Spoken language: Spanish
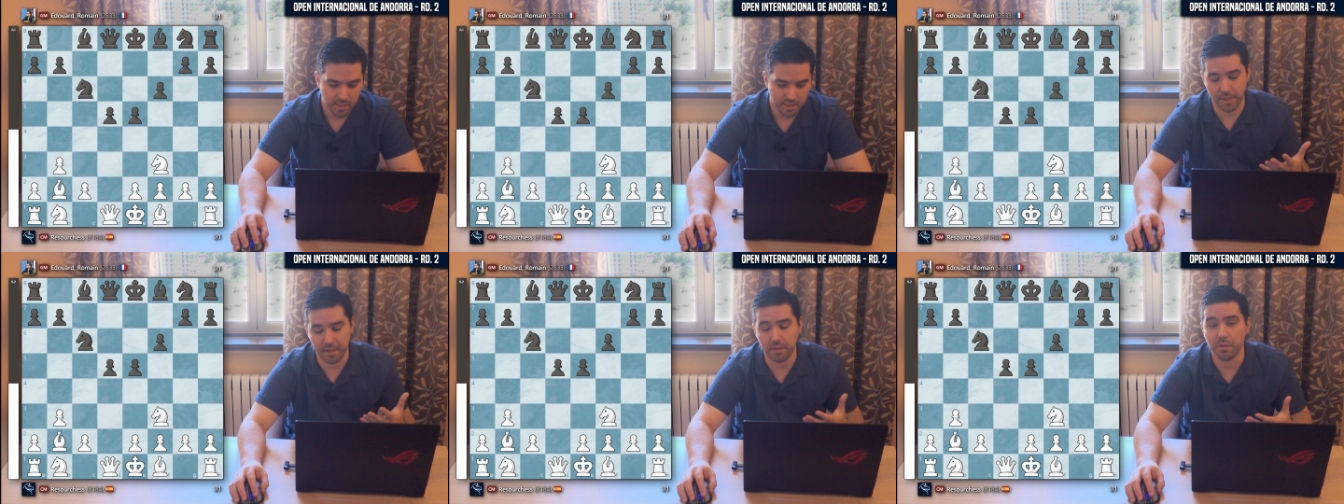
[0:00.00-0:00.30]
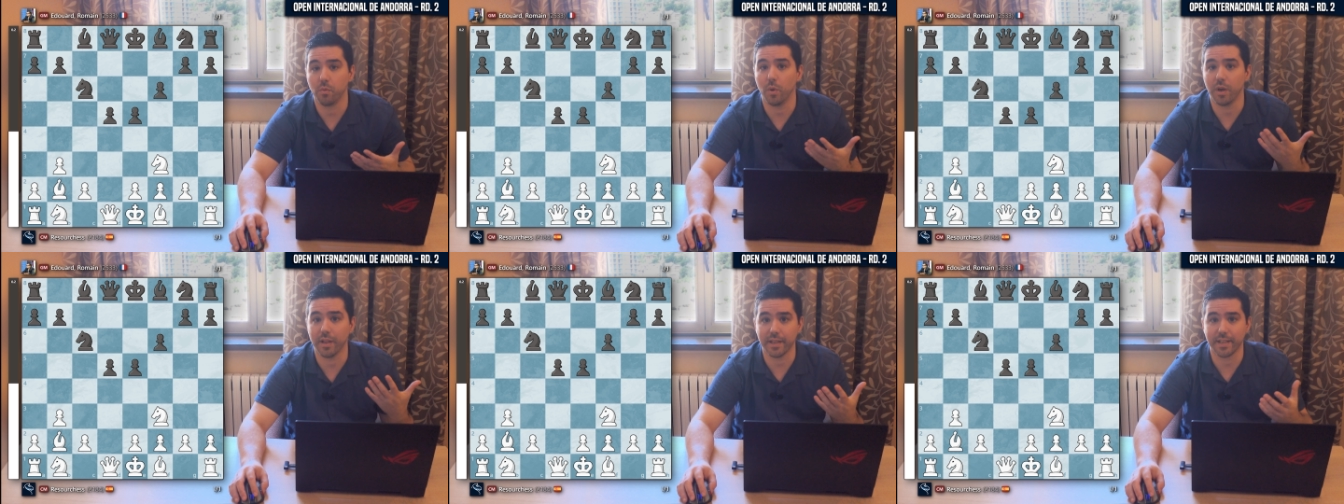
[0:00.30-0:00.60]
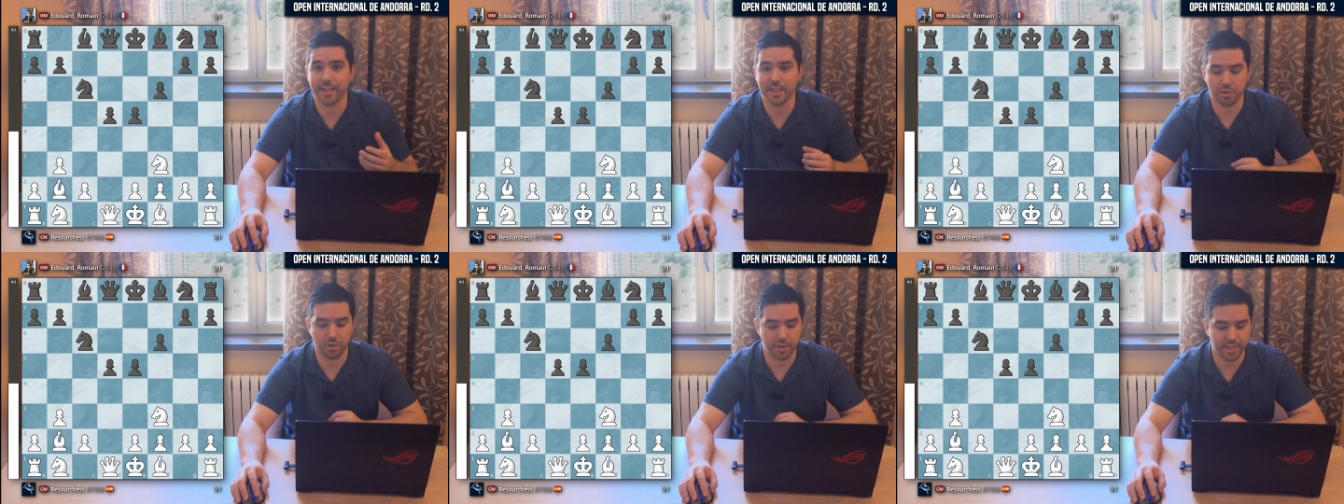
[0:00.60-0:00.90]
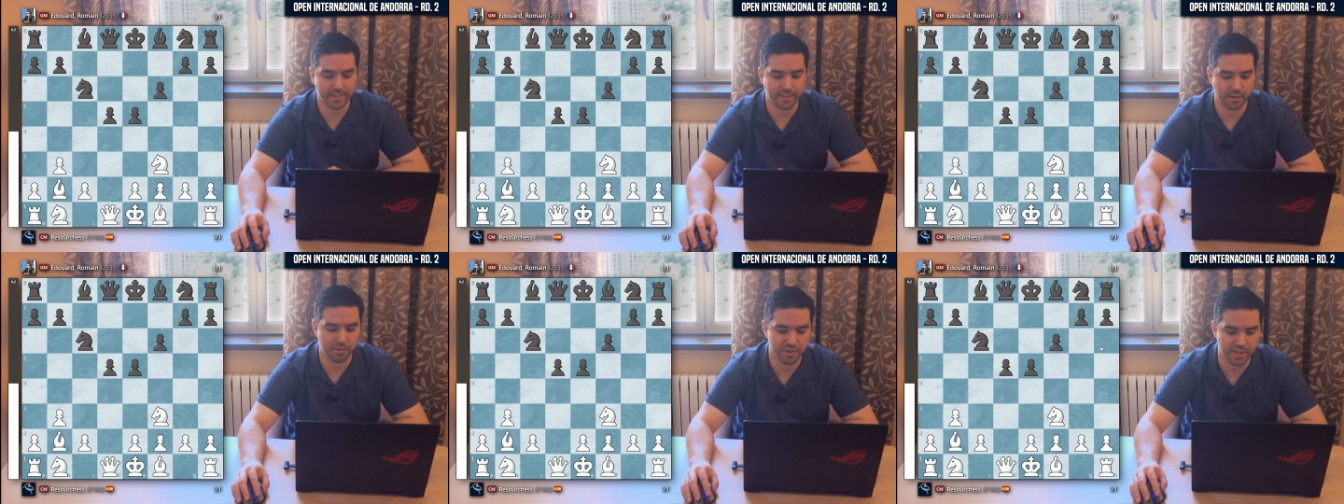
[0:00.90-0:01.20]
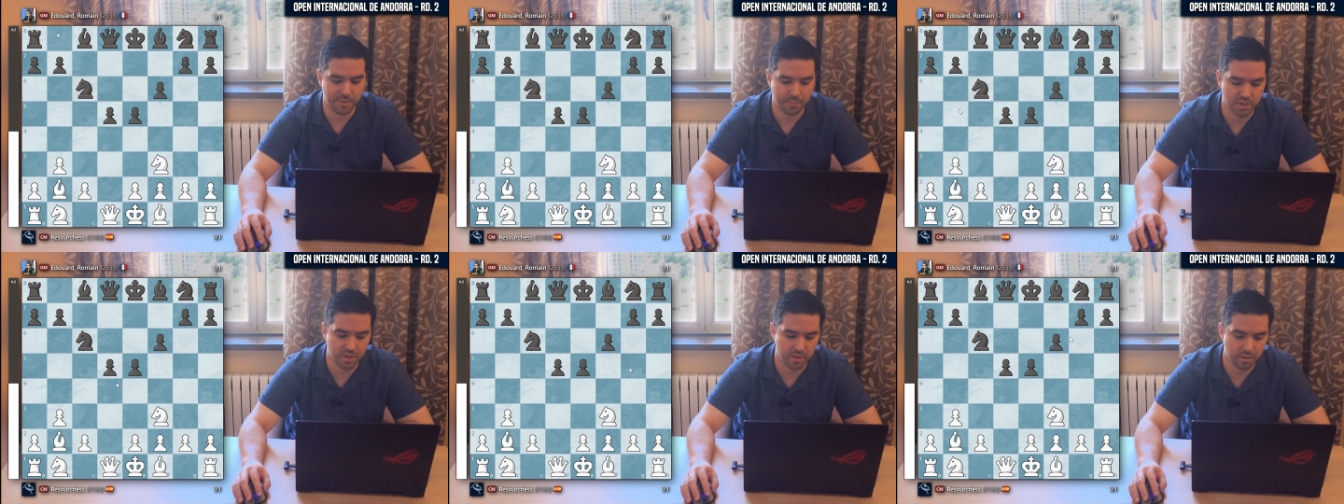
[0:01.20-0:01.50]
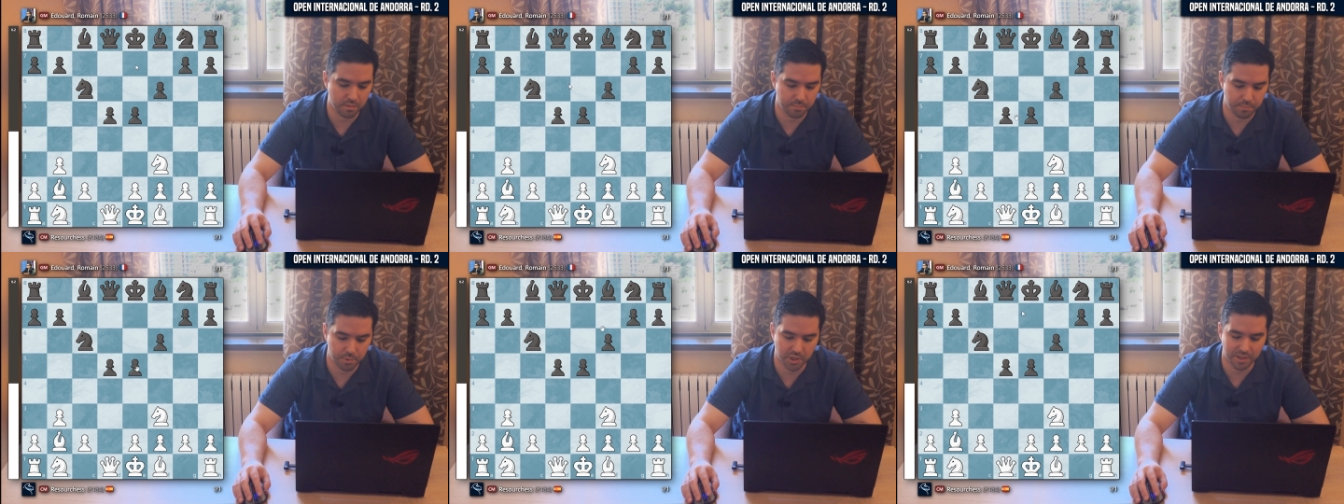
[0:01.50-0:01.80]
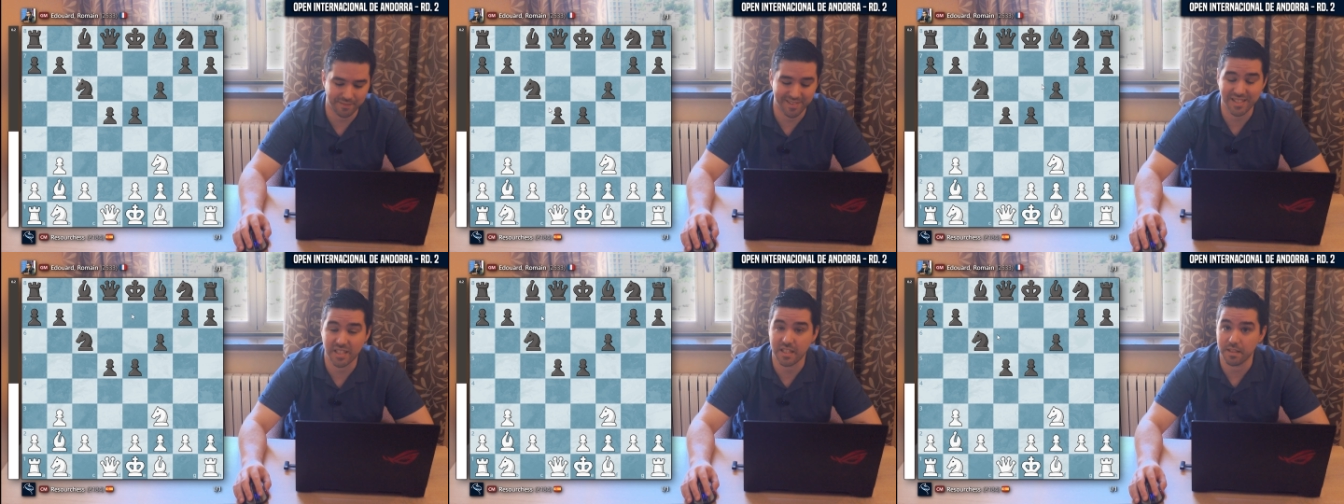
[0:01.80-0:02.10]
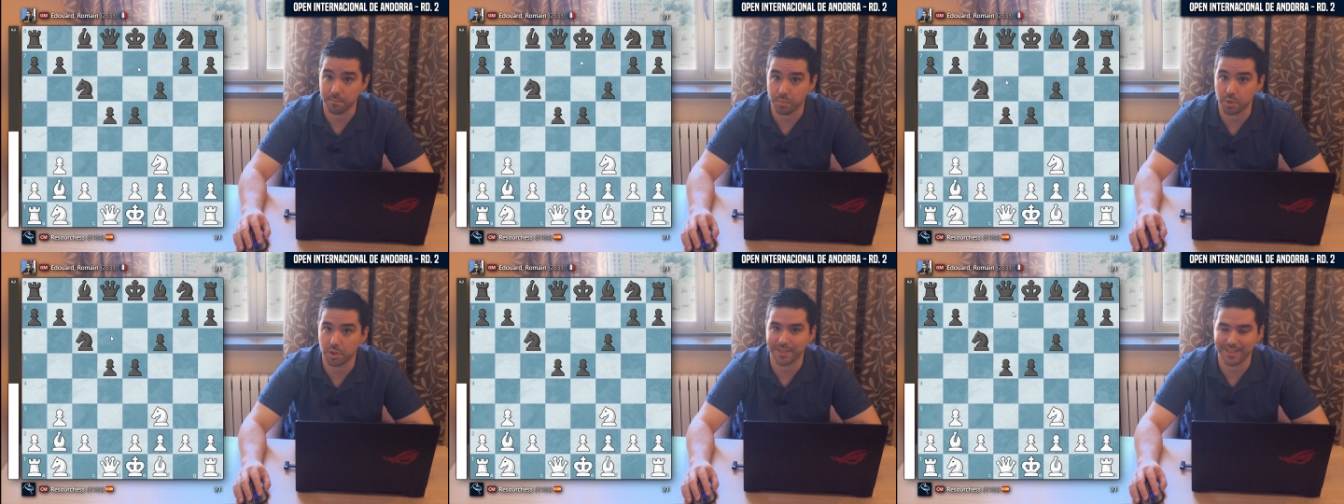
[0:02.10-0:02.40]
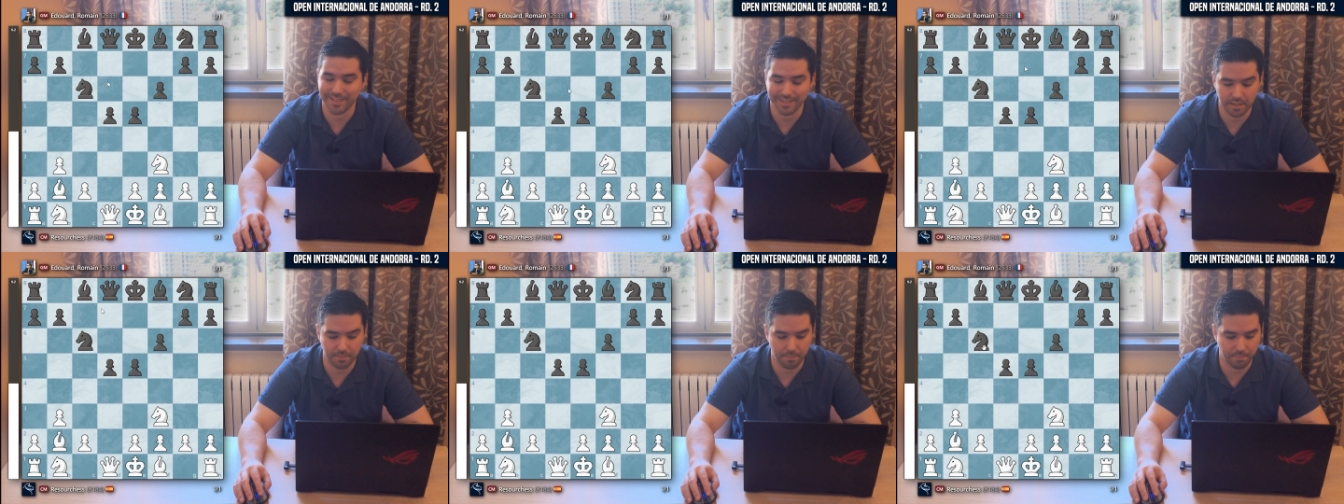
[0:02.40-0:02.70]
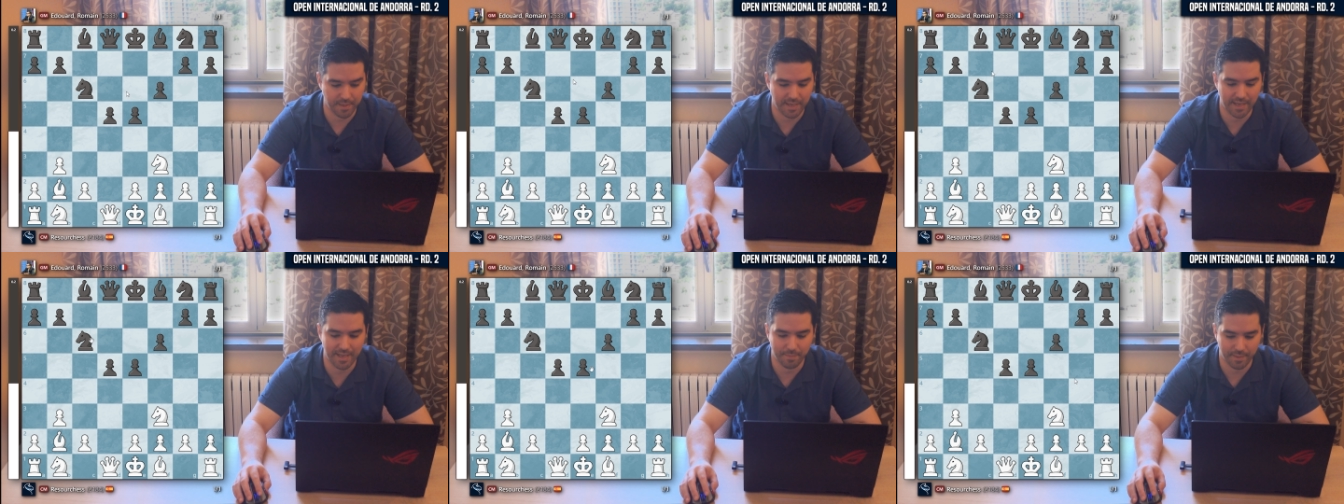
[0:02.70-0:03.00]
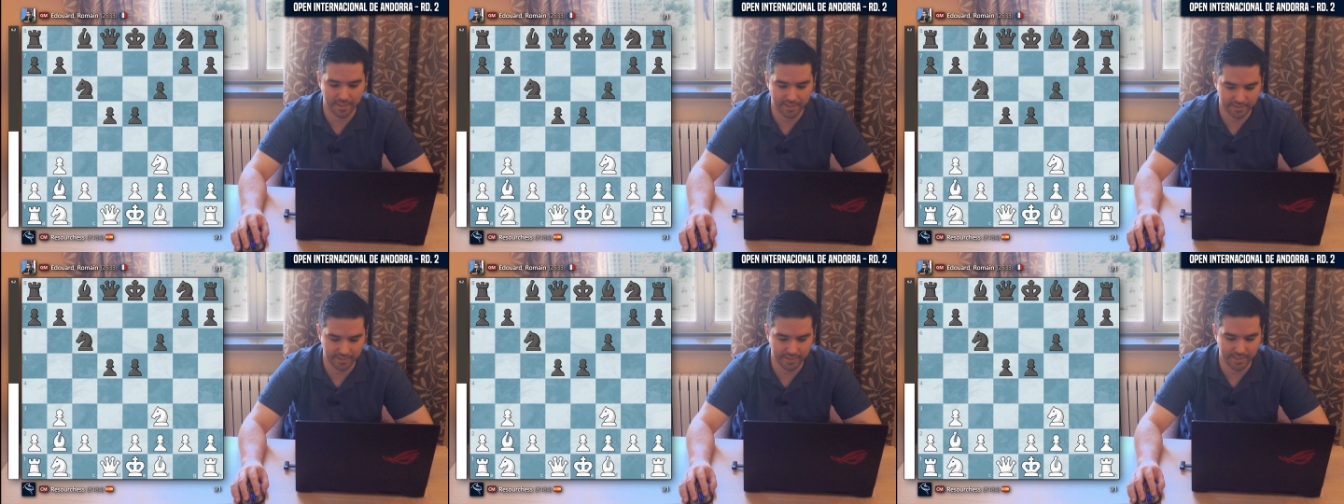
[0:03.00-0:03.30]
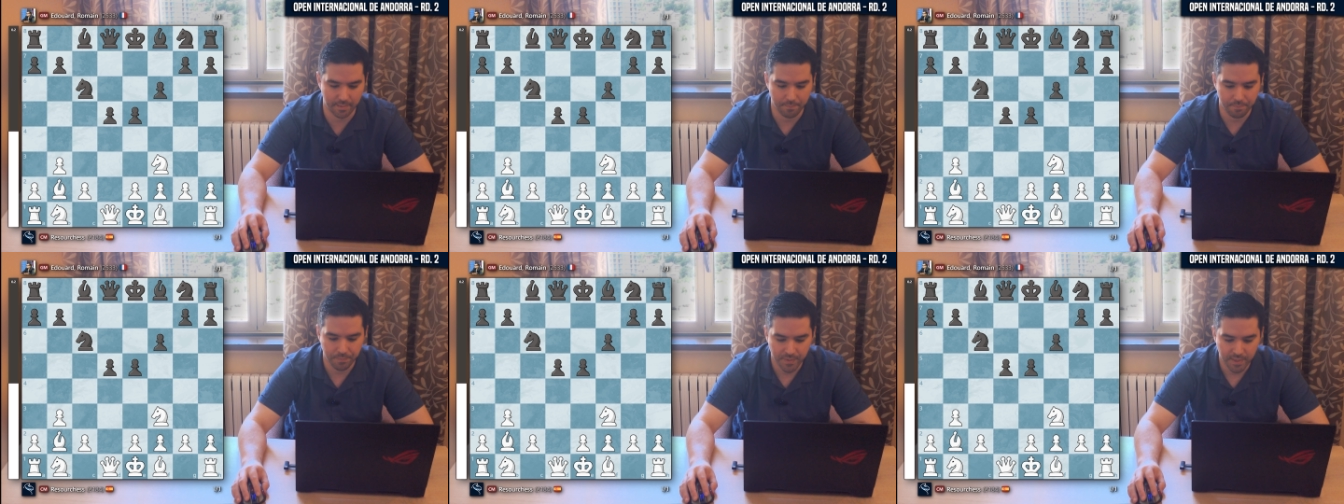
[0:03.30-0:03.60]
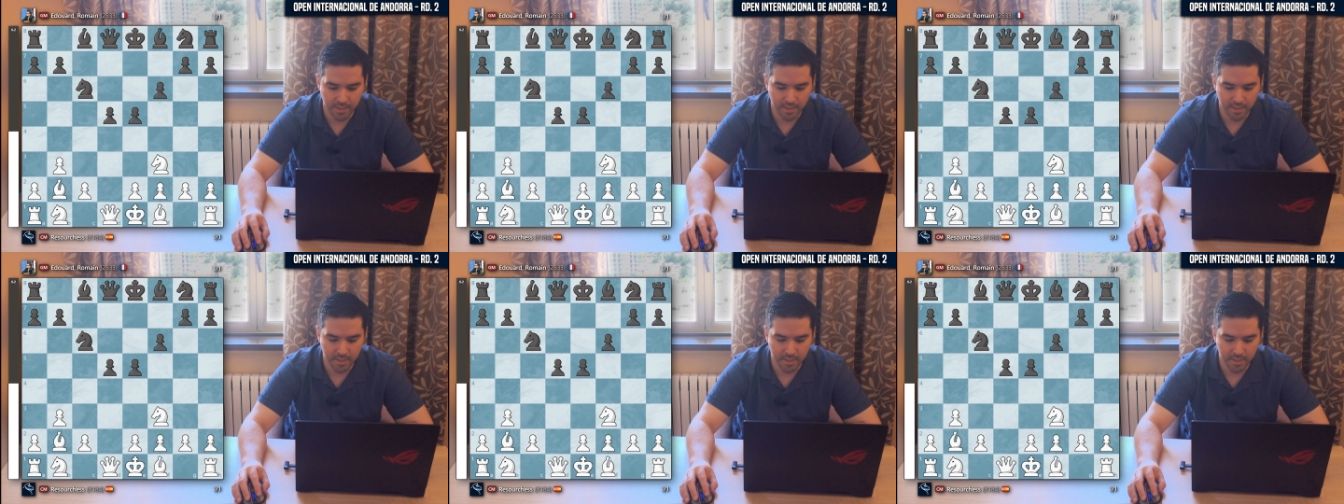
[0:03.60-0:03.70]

Pero en cualquier caso, quédate con esta posición porque va a ser importante para la partida.